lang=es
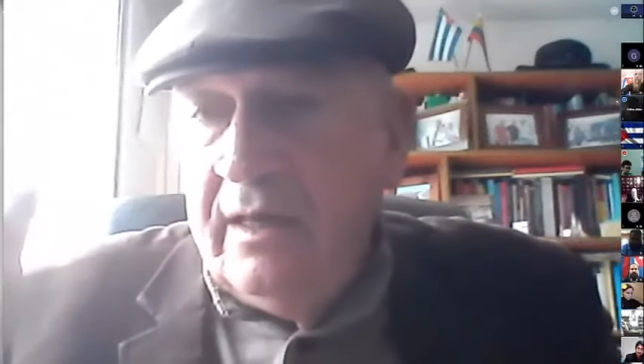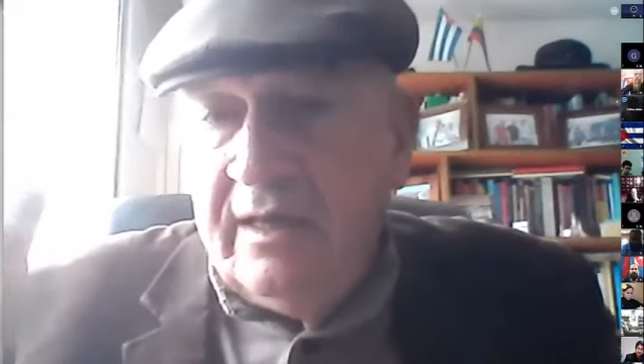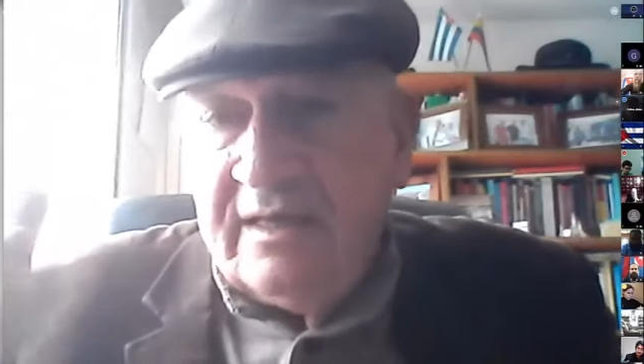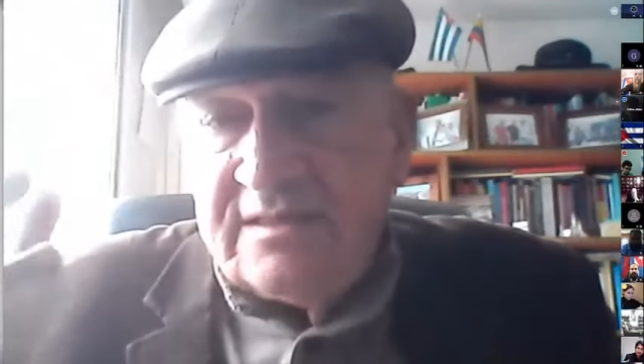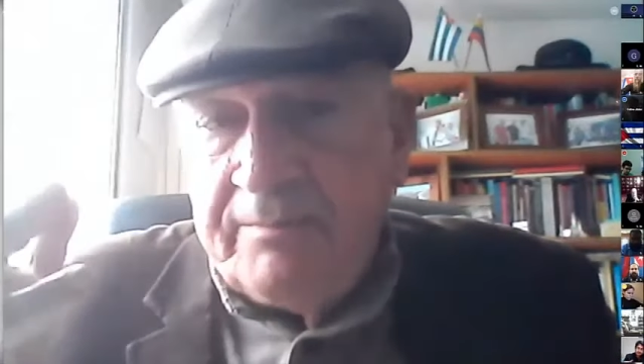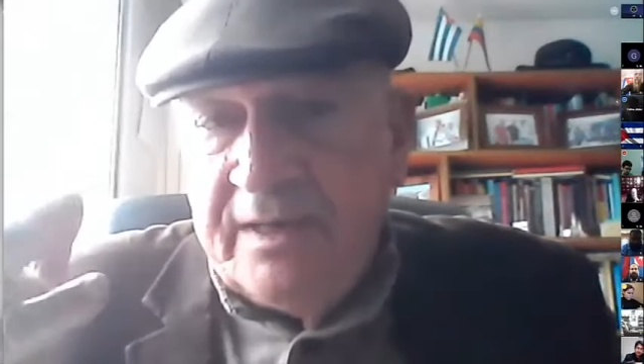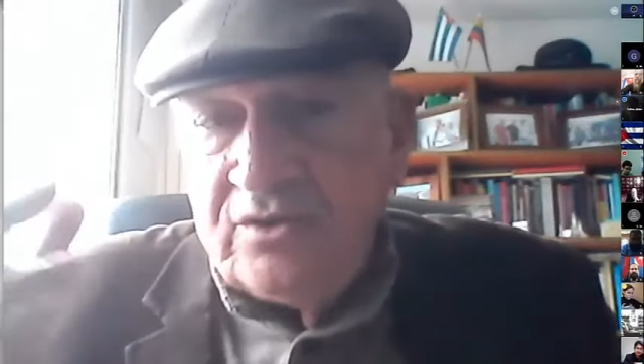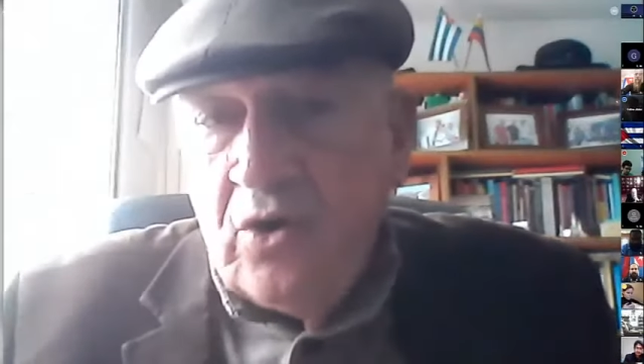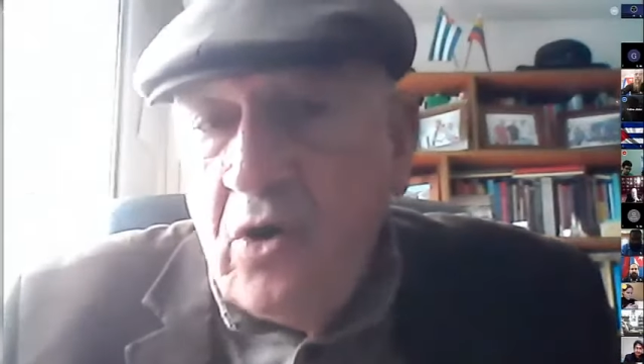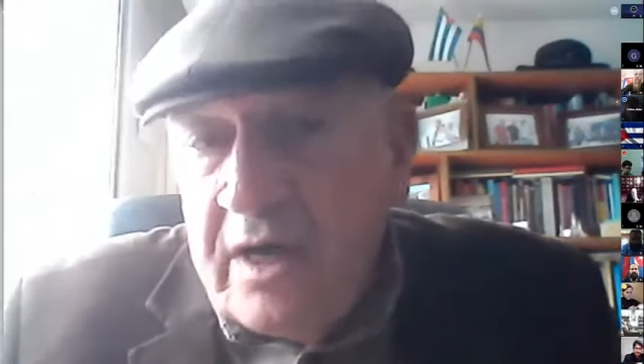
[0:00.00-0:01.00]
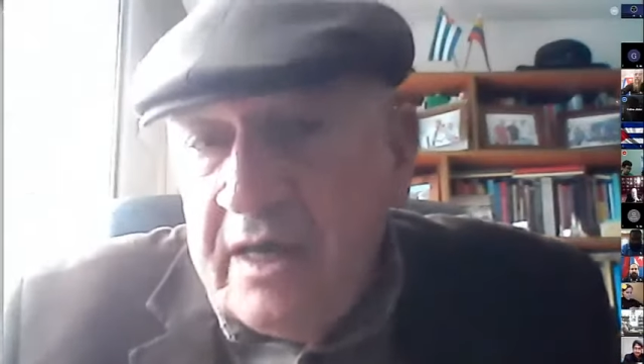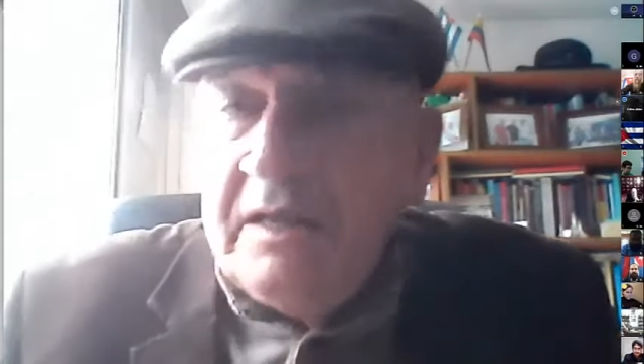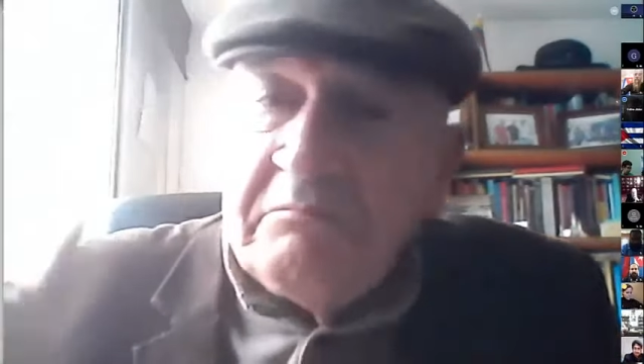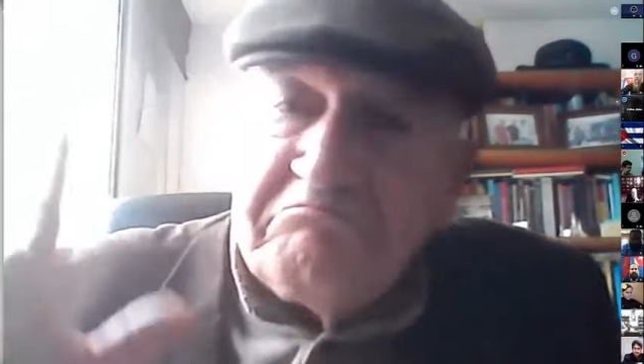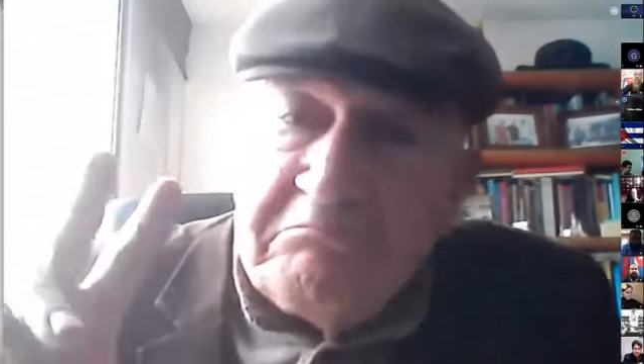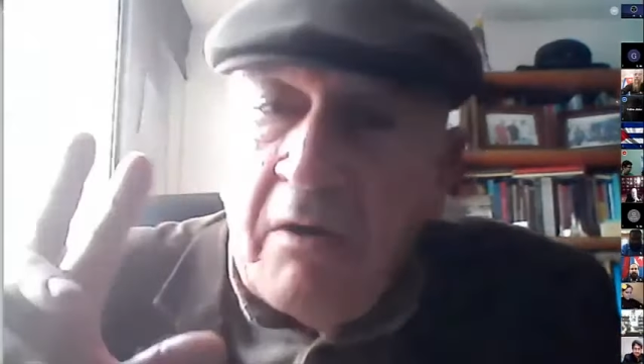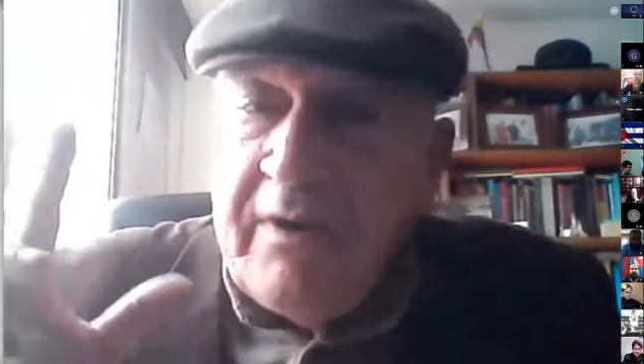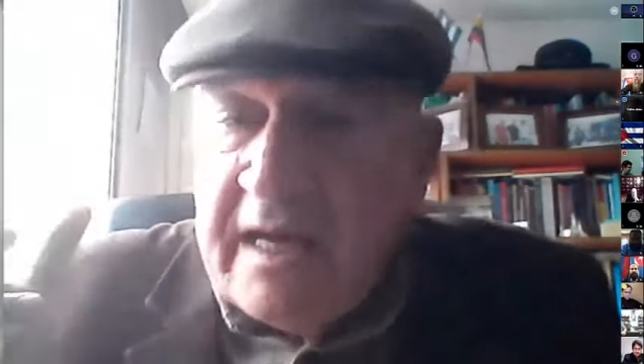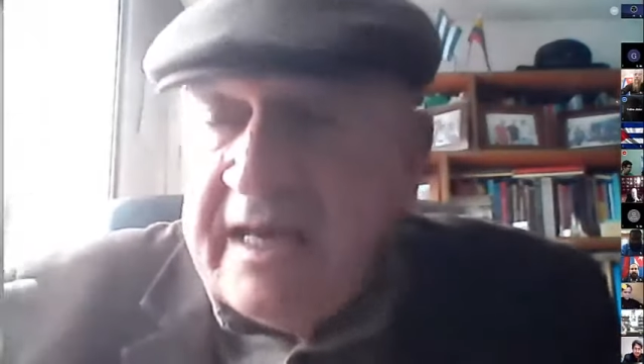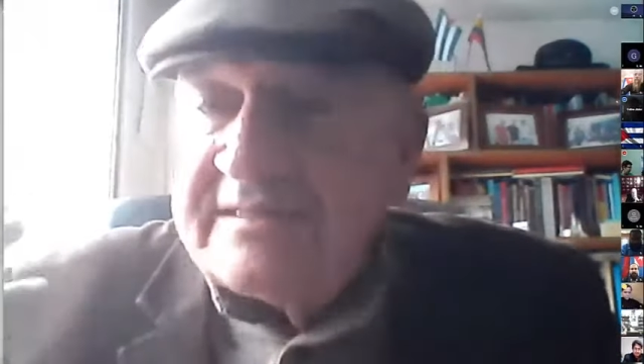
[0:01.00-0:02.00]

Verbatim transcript: en que se pensó que había que